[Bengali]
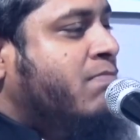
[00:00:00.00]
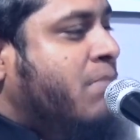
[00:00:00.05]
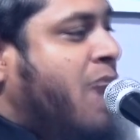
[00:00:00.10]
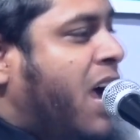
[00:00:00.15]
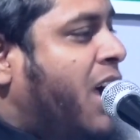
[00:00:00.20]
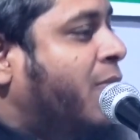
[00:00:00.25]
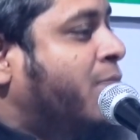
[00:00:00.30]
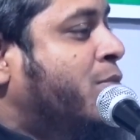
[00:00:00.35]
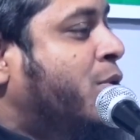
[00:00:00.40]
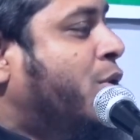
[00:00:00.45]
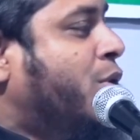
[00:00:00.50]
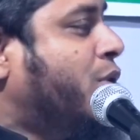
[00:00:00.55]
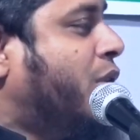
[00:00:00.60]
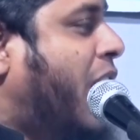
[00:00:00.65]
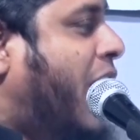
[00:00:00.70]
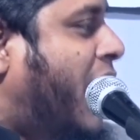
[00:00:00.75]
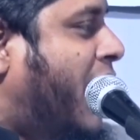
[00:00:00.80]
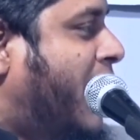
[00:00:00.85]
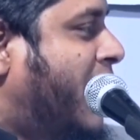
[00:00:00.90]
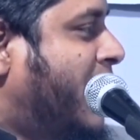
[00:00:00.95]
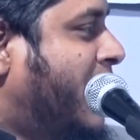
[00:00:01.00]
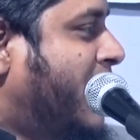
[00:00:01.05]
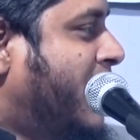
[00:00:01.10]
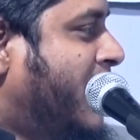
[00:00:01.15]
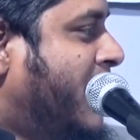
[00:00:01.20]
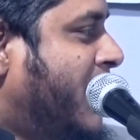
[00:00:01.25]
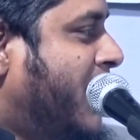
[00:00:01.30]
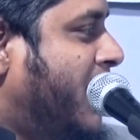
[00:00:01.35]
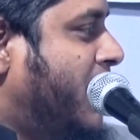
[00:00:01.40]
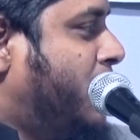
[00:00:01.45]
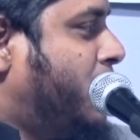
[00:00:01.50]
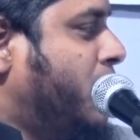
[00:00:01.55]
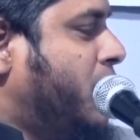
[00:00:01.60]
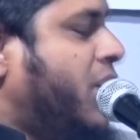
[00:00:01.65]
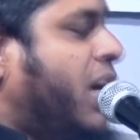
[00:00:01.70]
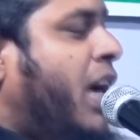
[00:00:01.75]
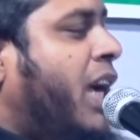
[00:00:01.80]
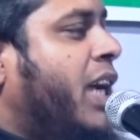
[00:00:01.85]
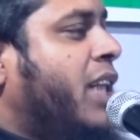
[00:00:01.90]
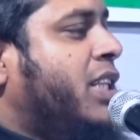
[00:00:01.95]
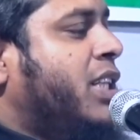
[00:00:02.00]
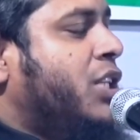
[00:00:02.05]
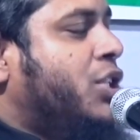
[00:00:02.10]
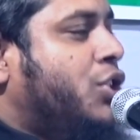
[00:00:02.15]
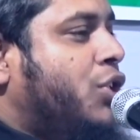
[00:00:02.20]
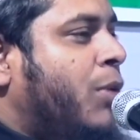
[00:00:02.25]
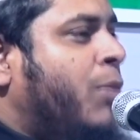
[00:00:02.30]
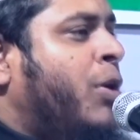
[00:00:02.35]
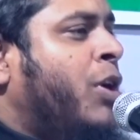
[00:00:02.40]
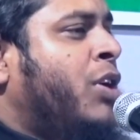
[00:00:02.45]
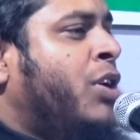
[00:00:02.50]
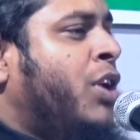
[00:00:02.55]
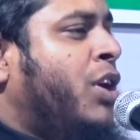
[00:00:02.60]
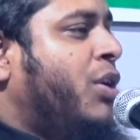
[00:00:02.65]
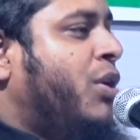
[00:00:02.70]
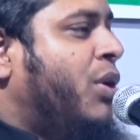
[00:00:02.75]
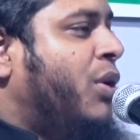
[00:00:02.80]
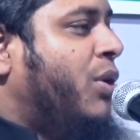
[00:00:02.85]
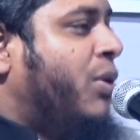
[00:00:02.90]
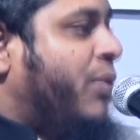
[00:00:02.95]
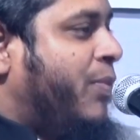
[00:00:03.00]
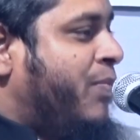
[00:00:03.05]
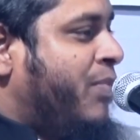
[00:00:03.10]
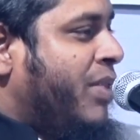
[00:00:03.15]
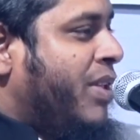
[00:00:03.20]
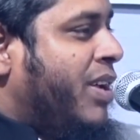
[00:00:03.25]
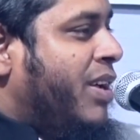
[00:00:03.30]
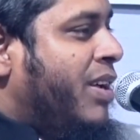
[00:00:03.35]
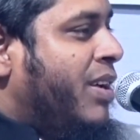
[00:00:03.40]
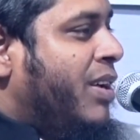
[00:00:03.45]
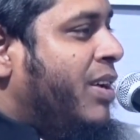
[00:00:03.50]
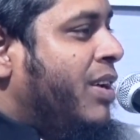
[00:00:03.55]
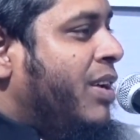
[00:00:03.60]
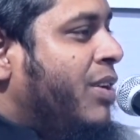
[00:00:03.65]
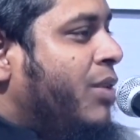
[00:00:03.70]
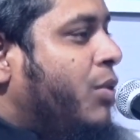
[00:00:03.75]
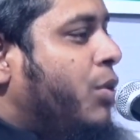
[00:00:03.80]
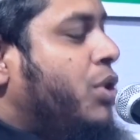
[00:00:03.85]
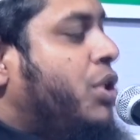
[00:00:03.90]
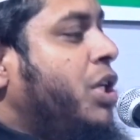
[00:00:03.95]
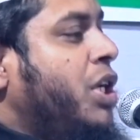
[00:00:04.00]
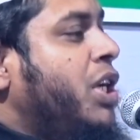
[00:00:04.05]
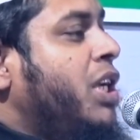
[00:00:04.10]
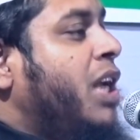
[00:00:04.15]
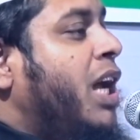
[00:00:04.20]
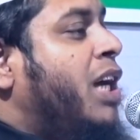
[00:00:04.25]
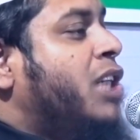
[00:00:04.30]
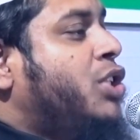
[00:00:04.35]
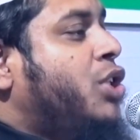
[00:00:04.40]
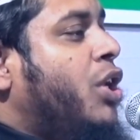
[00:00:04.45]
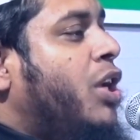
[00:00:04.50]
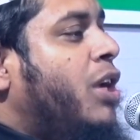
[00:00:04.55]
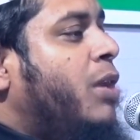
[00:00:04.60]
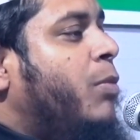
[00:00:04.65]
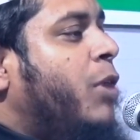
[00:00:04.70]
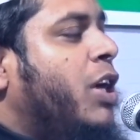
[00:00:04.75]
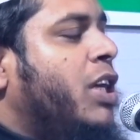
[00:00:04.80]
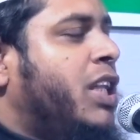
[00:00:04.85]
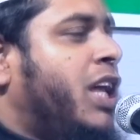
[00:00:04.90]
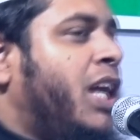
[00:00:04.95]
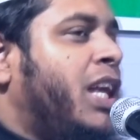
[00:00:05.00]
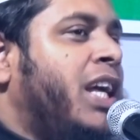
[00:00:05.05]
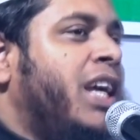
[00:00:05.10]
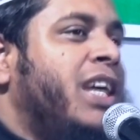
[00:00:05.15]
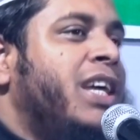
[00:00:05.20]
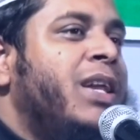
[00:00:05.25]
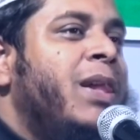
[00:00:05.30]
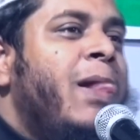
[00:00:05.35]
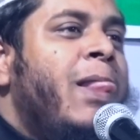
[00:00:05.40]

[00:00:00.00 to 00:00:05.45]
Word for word: মাহমুদা এই দুইটা আয়াতের সমন্বয় হলো কঠিন হাসরের ময়দানে